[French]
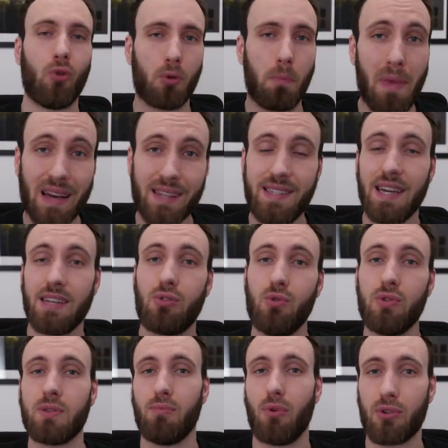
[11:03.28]
Donc merci à
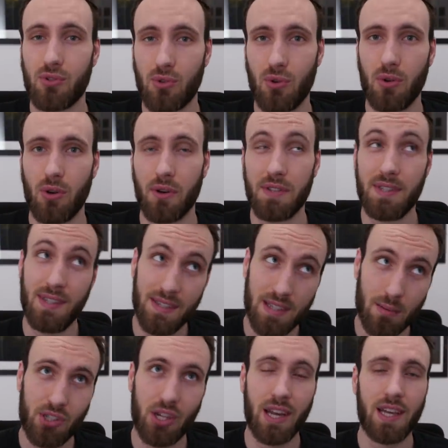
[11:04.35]
tous pour ce euh,
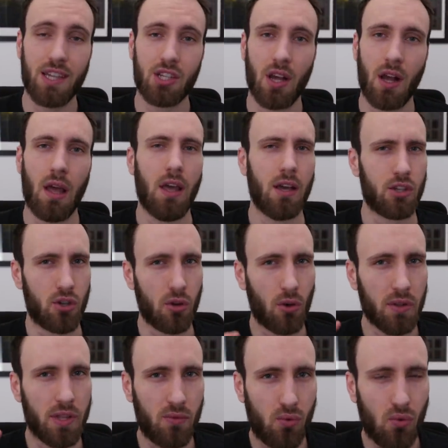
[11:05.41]
sixième challenge. Je donne
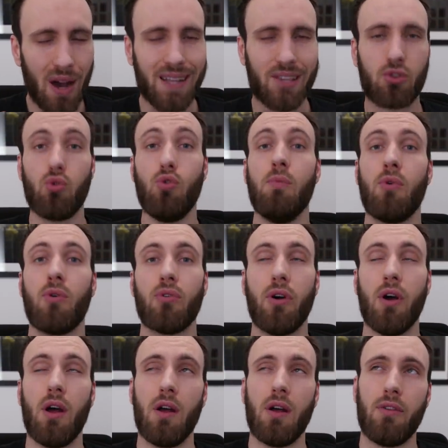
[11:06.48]
rendez-vous à tout le monde
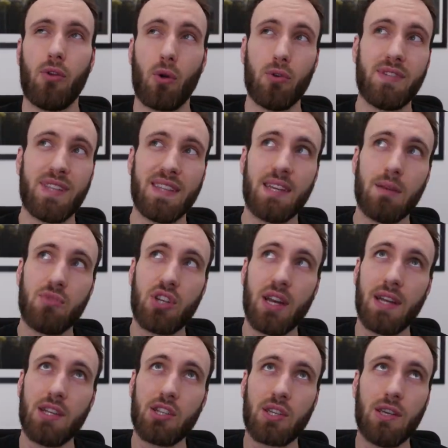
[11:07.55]
dans le septième
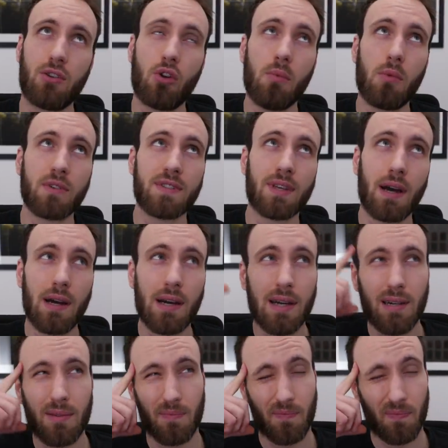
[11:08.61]
challenge qui
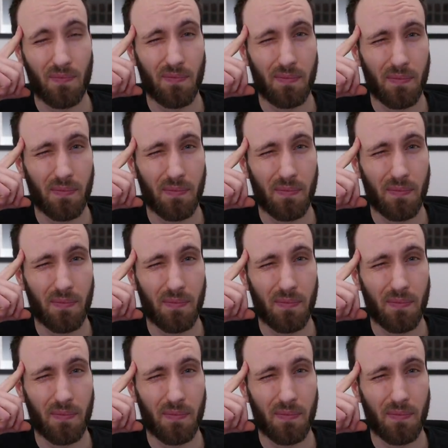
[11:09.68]
commencera